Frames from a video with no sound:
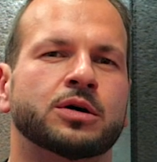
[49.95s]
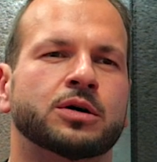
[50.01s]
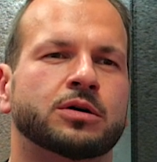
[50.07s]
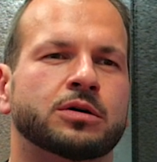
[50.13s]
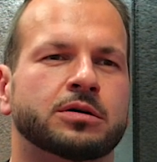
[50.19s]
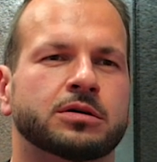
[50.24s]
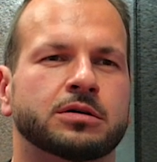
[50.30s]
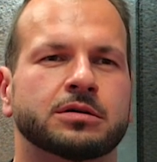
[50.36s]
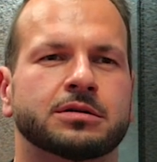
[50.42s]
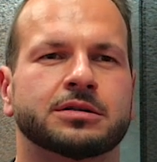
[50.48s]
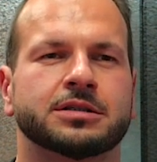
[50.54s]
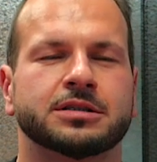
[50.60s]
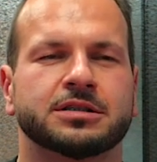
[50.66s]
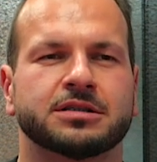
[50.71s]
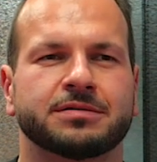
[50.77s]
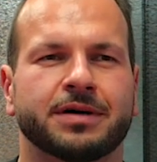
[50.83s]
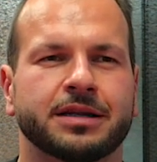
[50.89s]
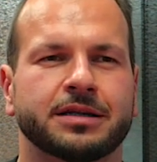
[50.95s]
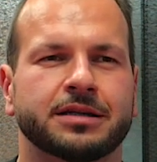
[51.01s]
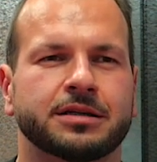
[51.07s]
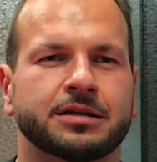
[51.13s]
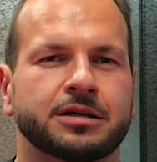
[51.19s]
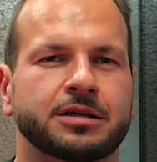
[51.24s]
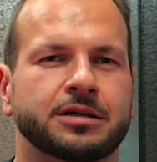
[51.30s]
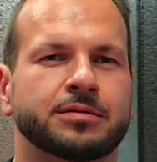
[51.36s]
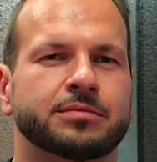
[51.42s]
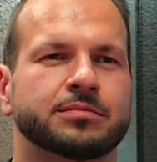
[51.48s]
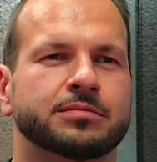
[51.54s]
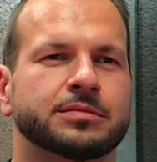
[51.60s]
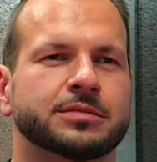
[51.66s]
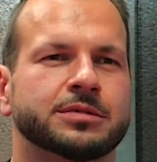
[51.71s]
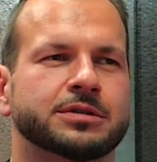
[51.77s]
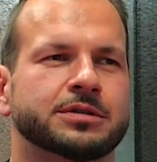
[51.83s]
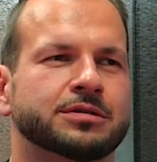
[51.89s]
Und das zweite
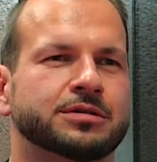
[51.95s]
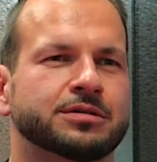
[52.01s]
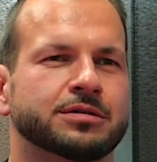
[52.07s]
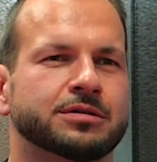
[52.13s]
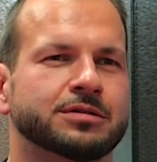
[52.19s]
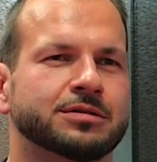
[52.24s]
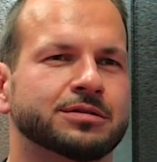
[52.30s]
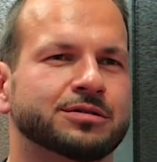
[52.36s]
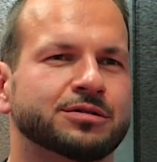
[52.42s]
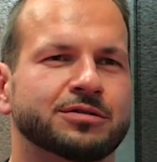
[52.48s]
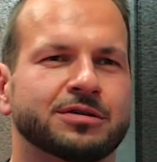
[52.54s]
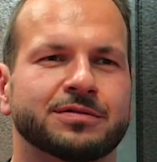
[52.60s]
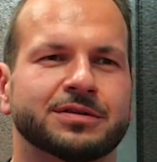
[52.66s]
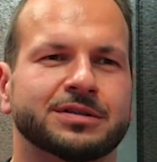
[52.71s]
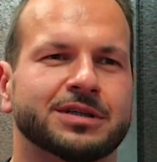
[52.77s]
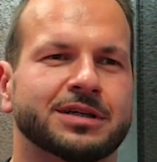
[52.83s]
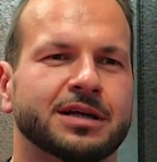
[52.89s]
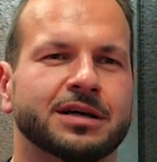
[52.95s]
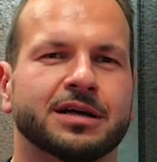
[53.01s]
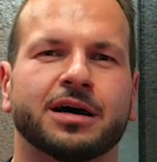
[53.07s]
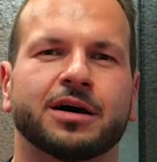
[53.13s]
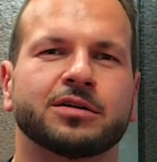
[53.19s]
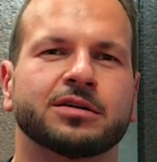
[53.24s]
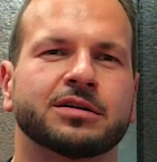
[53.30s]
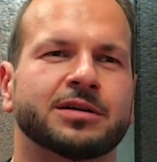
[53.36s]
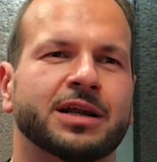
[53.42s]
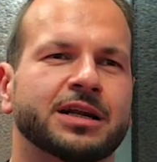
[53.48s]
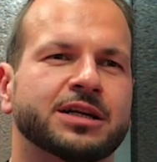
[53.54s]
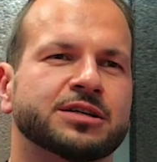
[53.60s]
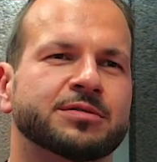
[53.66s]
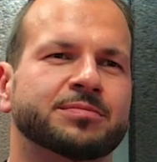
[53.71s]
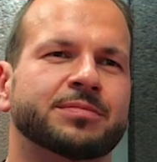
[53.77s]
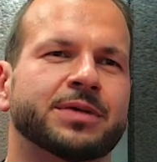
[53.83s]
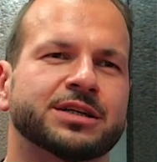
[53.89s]
Team, das ist sozusagen Service and Account
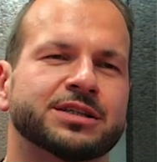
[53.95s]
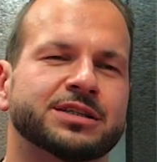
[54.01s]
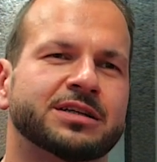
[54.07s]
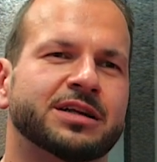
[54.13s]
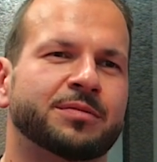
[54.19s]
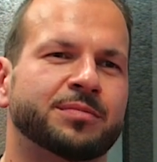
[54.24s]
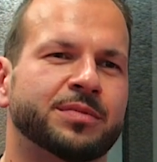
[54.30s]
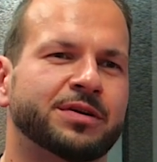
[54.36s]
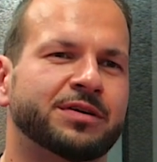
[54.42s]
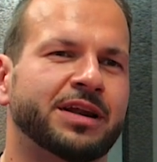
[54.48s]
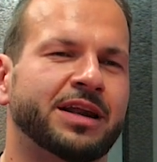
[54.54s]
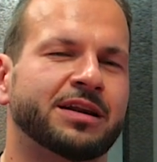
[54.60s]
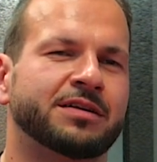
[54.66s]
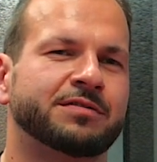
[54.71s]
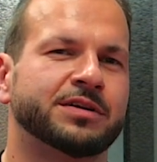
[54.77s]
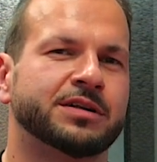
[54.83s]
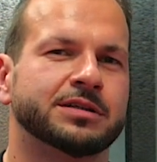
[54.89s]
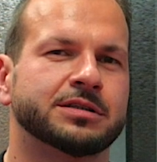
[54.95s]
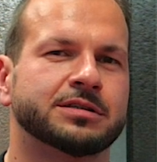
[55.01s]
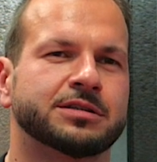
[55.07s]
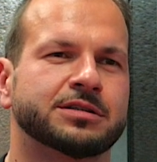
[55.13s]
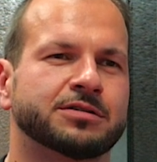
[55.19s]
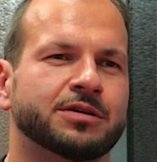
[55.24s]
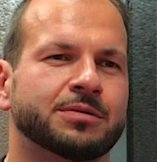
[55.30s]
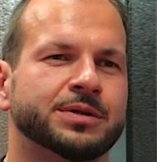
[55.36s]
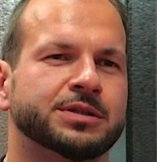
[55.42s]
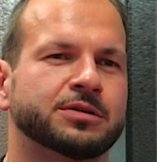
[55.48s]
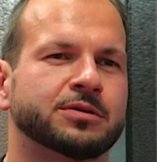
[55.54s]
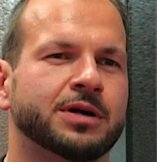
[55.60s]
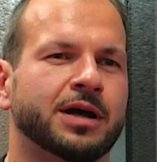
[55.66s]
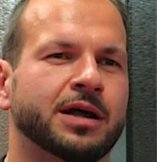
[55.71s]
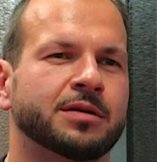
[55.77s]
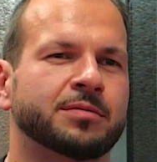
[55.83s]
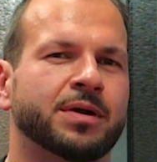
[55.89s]
Management, nennen wir das, das arbeitet so
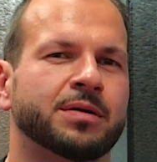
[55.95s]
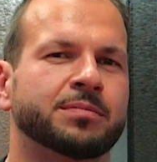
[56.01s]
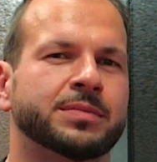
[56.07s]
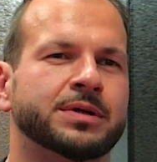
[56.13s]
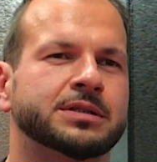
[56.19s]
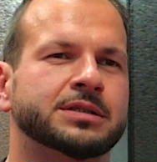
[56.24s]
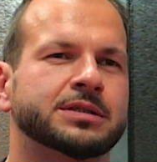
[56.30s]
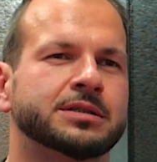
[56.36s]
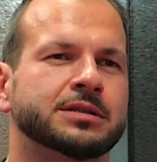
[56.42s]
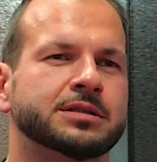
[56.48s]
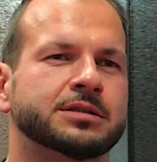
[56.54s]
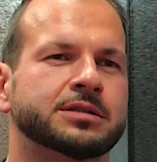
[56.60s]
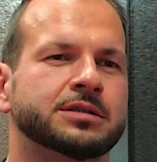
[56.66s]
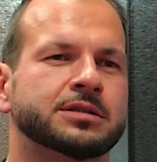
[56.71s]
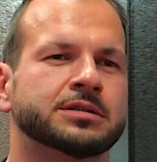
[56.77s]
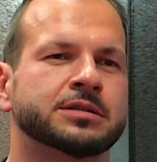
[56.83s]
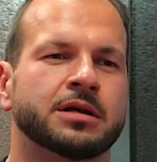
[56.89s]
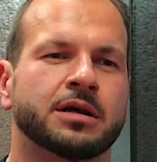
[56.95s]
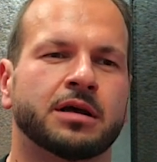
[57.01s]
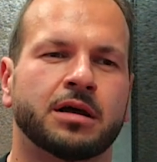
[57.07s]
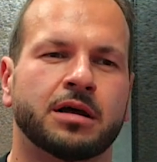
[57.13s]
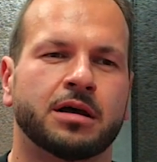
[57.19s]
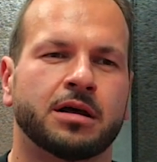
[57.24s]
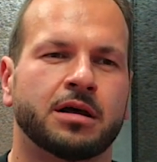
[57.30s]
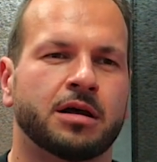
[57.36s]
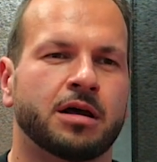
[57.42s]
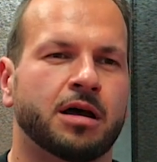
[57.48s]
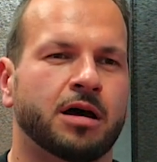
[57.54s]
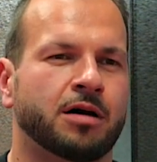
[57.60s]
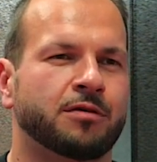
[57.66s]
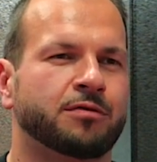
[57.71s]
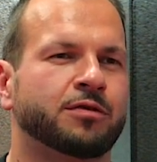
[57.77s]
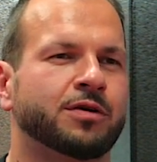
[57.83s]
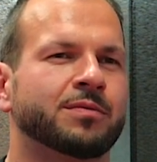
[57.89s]
Kanban-mäßig, das ist
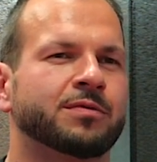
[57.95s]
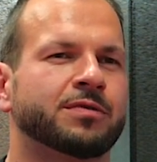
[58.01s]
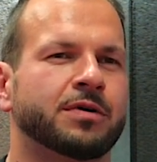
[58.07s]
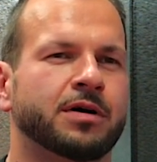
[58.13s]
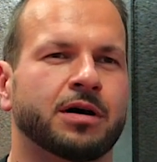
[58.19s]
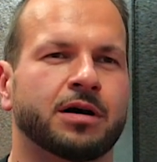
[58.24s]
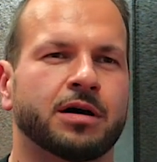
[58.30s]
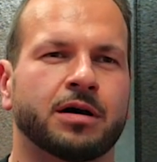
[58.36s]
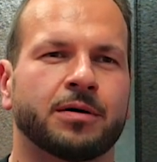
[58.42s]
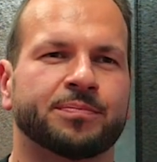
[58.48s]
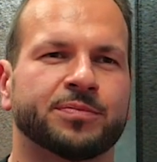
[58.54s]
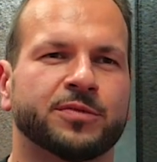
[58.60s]
eine Form von